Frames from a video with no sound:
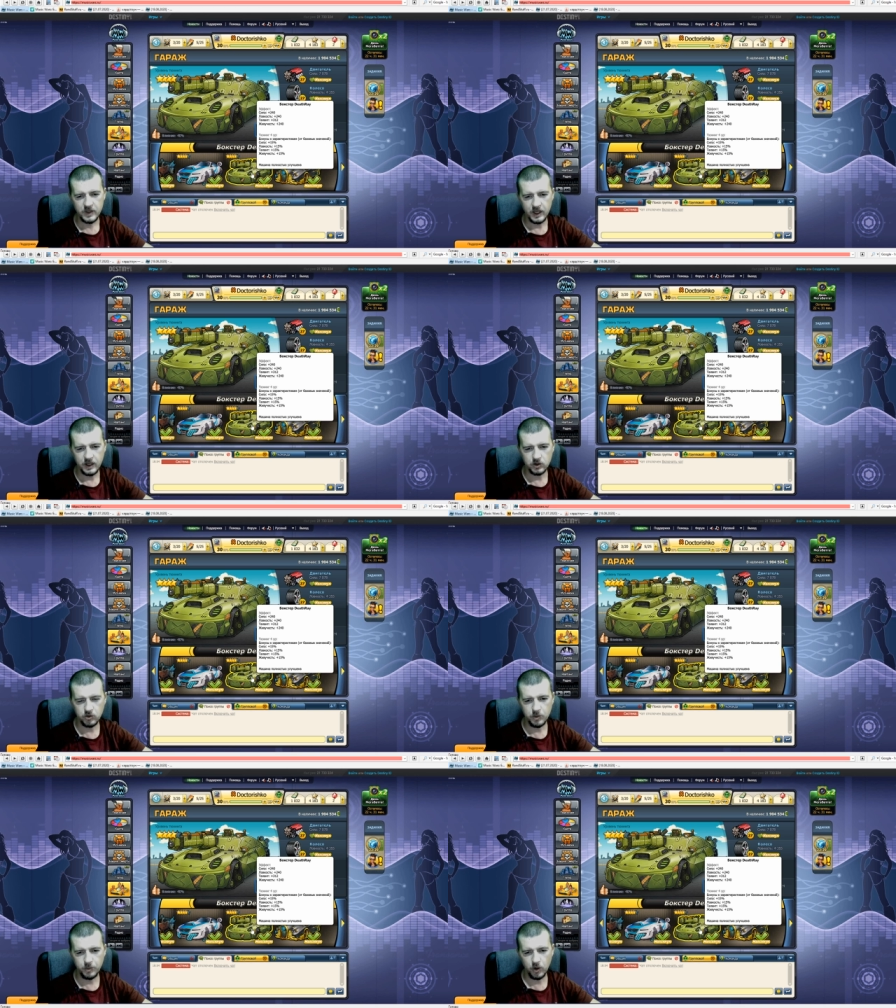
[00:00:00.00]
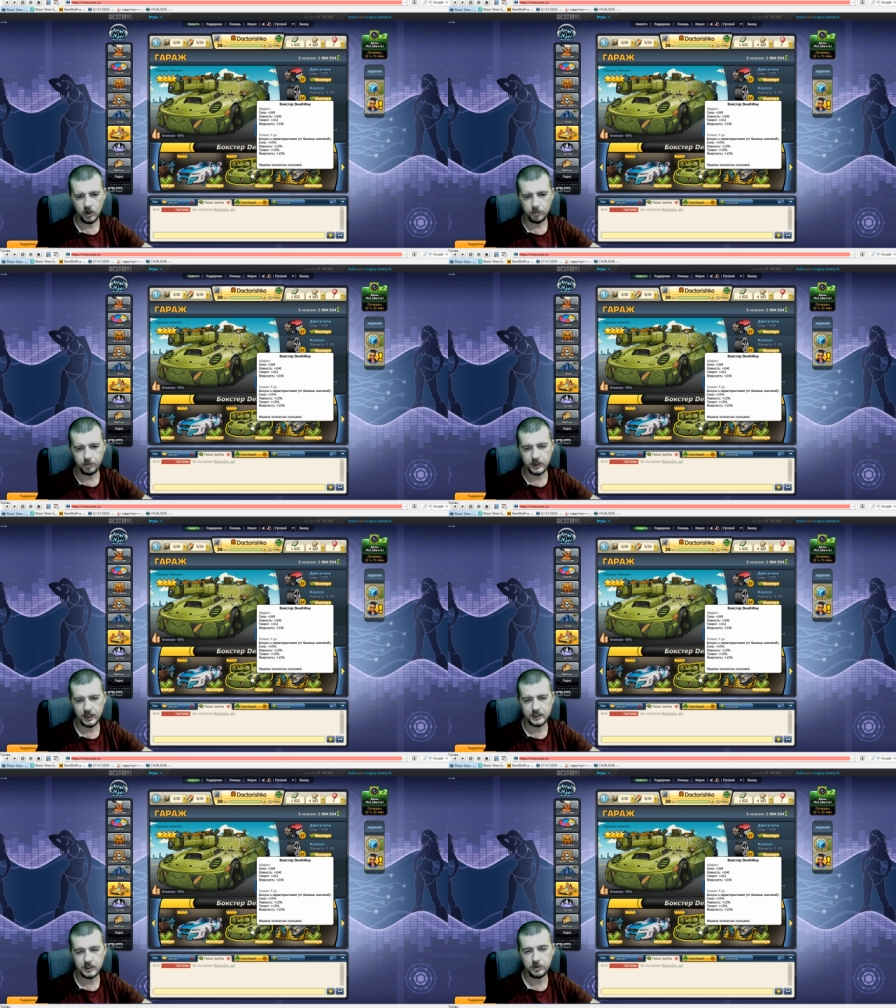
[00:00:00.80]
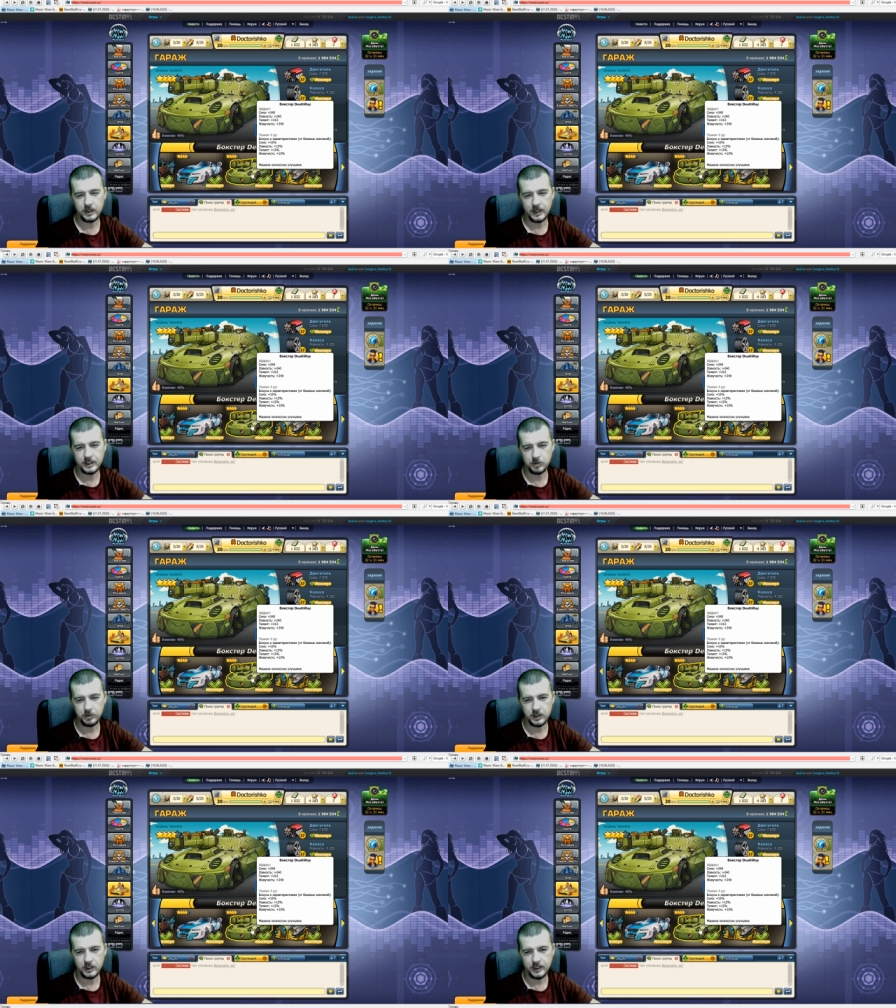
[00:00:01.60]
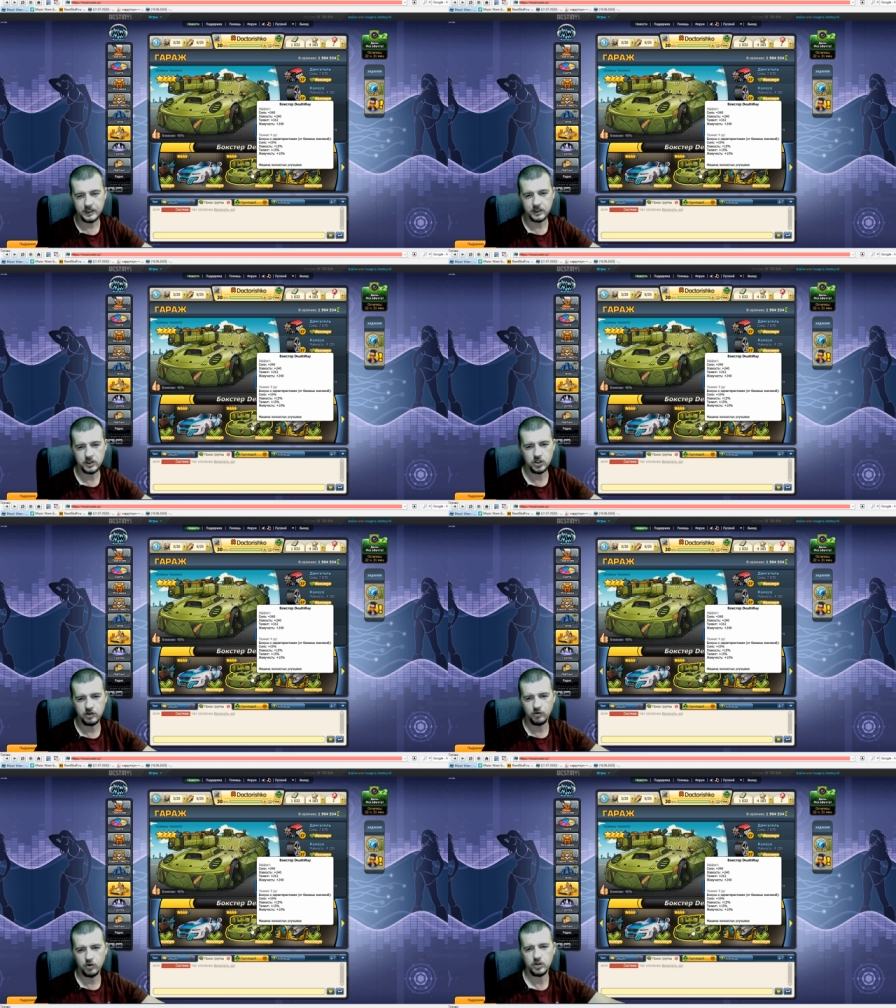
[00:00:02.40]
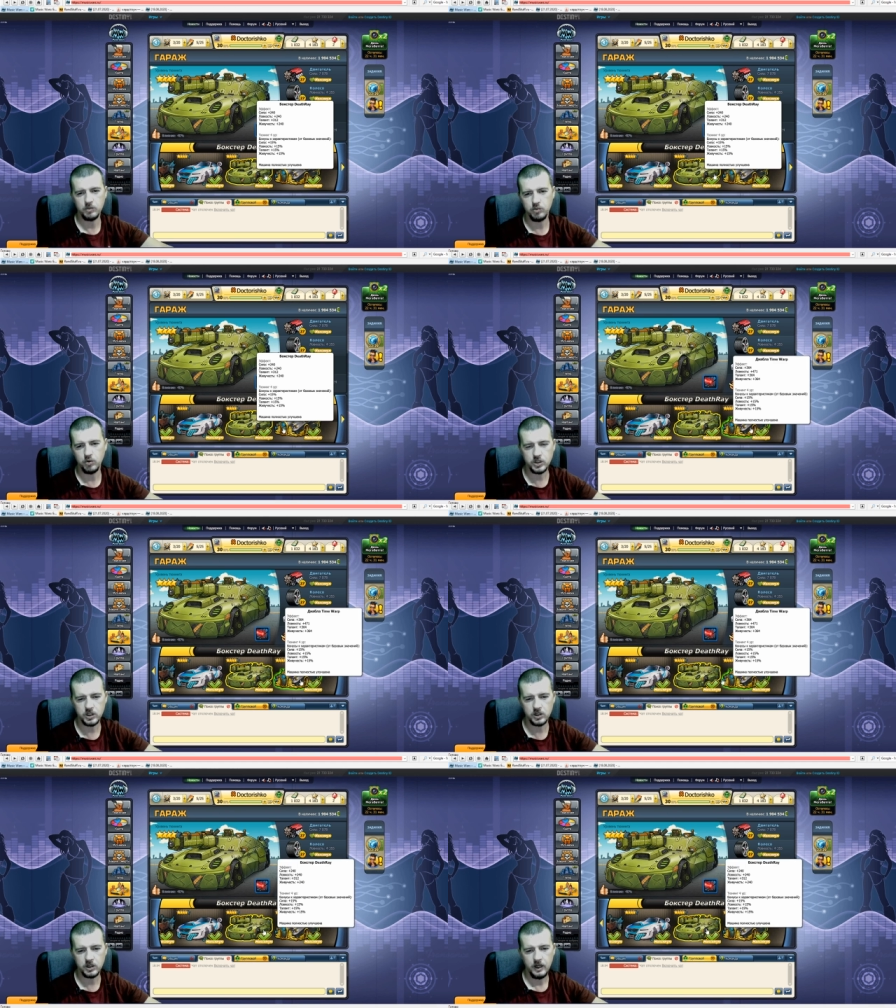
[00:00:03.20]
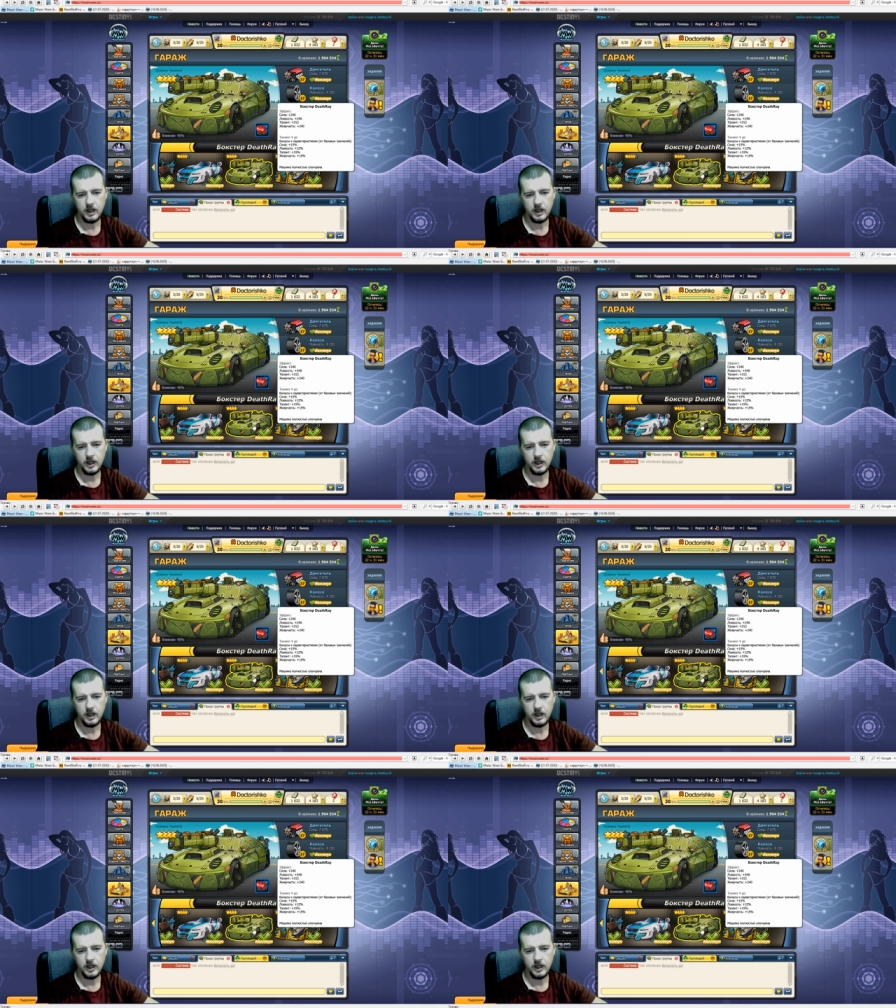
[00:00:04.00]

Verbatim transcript: Ну, неплохо, 15, 15, 15, четвертый Бокстер